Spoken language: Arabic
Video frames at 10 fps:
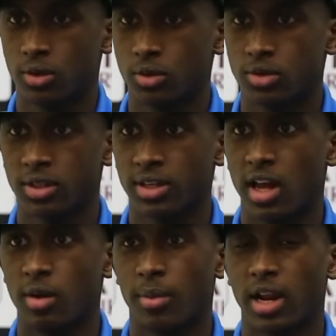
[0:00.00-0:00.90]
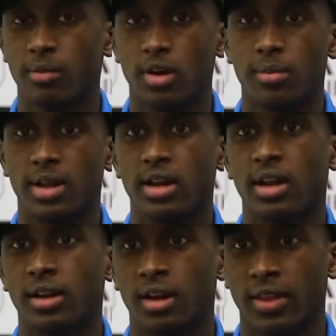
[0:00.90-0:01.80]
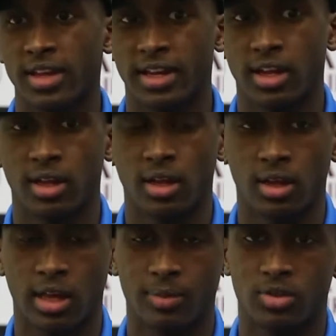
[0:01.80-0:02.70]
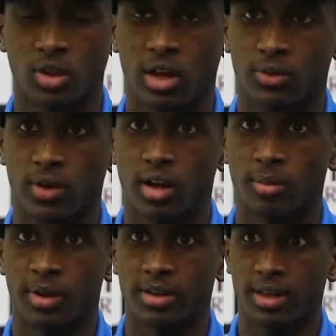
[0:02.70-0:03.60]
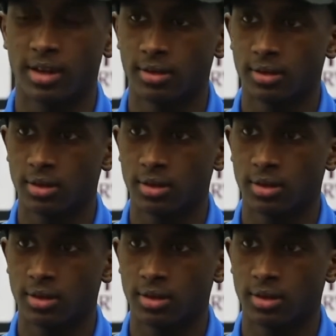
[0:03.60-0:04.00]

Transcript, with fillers: خصوصا إن هالمباراة مهمة لنا إن ضيعنا خمس نقاط في آخر مباراتين